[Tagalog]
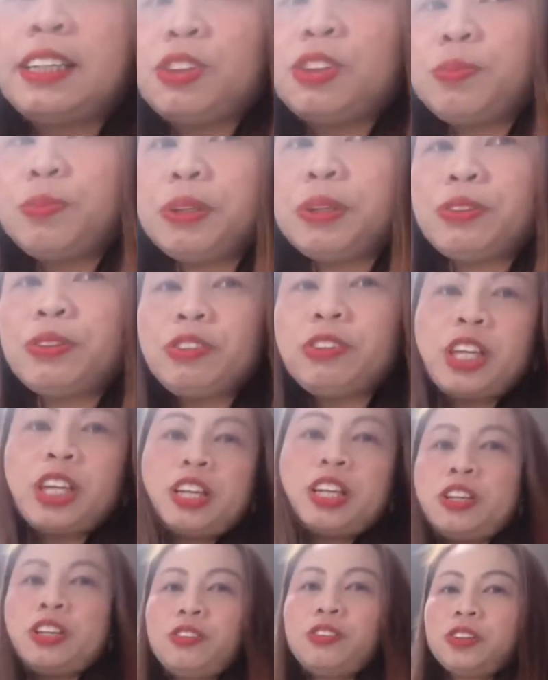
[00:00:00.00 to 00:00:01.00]
To be
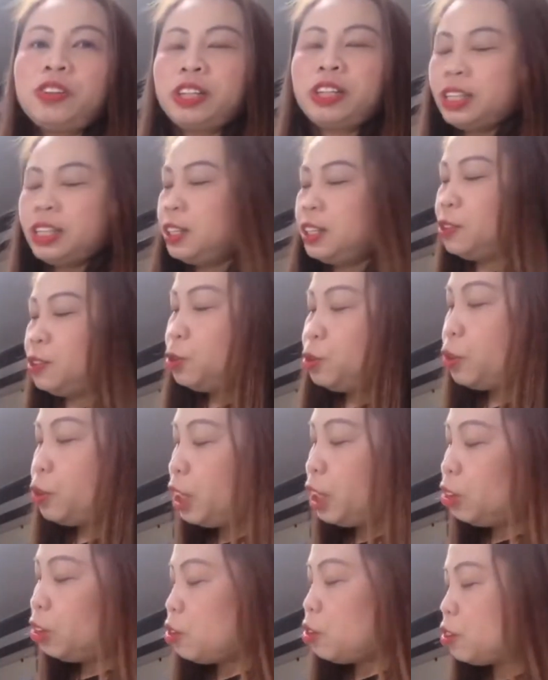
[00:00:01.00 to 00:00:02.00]
continue. So
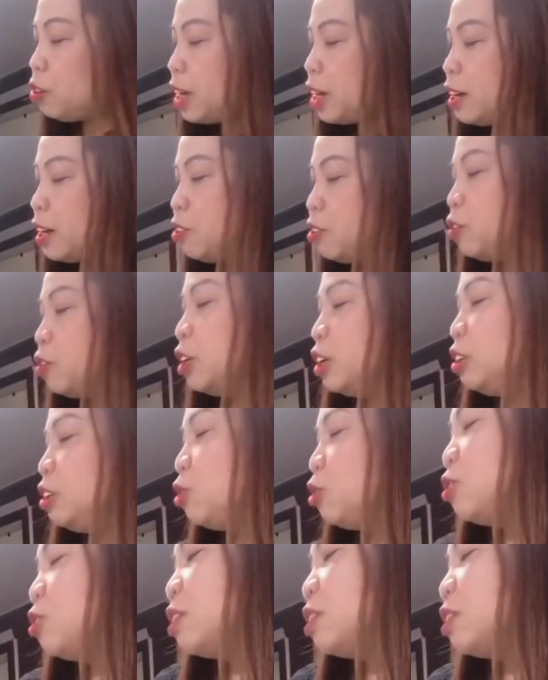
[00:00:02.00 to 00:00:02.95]
itong ano, itong